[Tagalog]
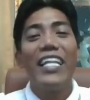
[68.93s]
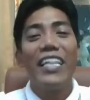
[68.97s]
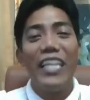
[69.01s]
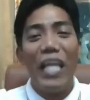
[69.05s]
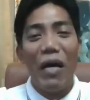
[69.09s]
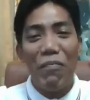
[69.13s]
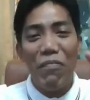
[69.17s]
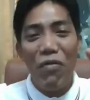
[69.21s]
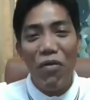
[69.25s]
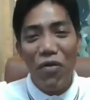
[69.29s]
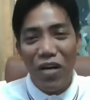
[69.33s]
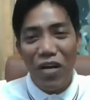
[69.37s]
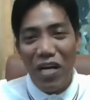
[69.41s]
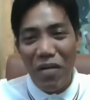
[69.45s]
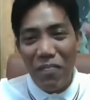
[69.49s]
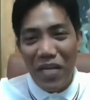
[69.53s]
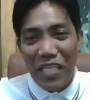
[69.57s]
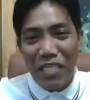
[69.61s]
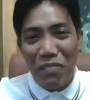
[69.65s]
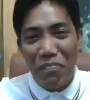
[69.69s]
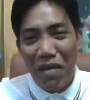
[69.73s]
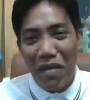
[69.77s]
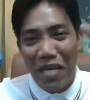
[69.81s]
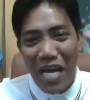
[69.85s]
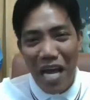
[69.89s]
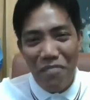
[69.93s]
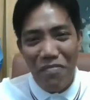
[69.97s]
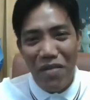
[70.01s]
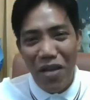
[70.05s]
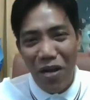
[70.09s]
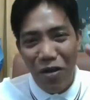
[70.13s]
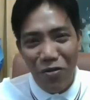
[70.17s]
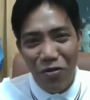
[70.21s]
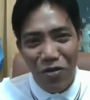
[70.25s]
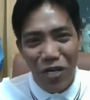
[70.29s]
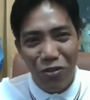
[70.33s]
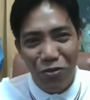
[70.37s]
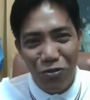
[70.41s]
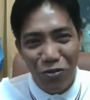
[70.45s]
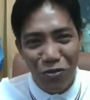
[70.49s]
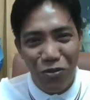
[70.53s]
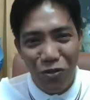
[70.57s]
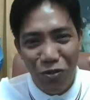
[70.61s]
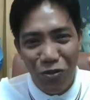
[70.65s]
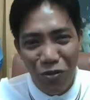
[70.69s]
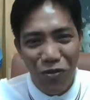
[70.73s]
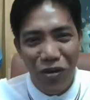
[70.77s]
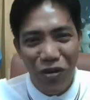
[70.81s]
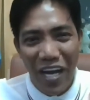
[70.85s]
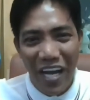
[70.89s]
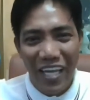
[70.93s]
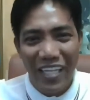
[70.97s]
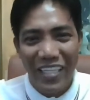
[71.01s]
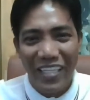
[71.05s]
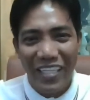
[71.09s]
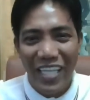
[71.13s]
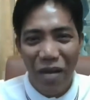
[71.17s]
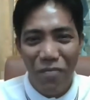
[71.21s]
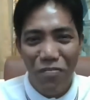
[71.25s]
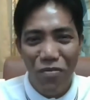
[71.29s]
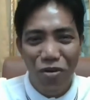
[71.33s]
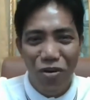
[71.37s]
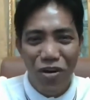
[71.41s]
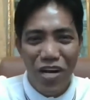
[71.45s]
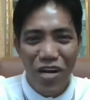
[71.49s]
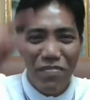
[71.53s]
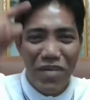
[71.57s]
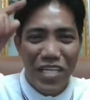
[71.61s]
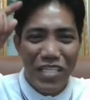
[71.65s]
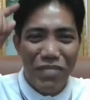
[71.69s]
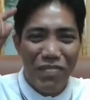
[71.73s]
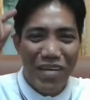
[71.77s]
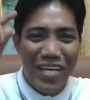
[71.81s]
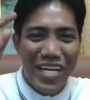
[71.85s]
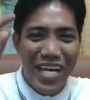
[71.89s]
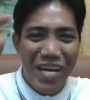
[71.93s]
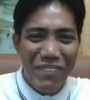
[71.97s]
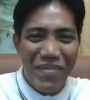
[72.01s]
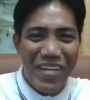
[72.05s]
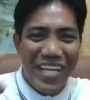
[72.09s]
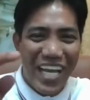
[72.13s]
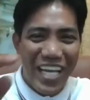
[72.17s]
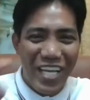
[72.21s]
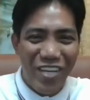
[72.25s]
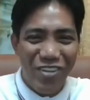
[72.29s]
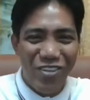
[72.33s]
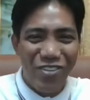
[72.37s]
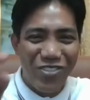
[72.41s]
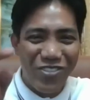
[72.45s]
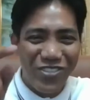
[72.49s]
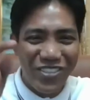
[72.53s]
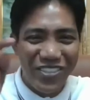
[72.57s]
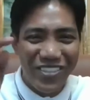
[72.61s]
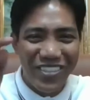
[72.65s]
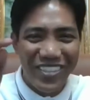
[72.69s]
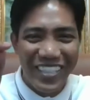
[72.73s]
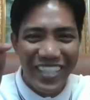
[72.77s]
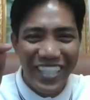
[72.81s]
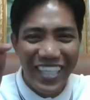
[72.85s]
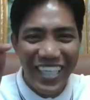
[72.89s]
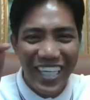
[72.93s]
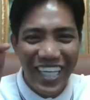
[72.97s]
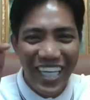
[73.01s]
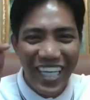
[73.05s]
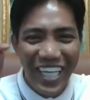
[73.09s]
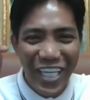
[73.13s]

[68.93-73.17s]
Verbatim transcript: The more na mas marami ako natutulungan, the more na mas marami kayong